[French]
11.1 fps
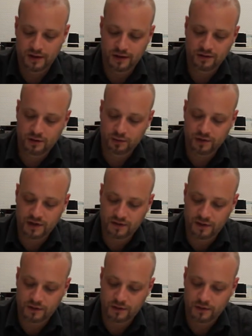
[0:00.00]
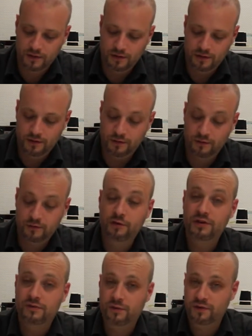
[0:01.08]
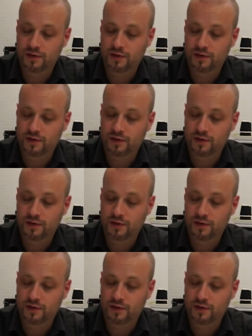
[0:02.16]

Et dès qu'on atteint euh, le niveau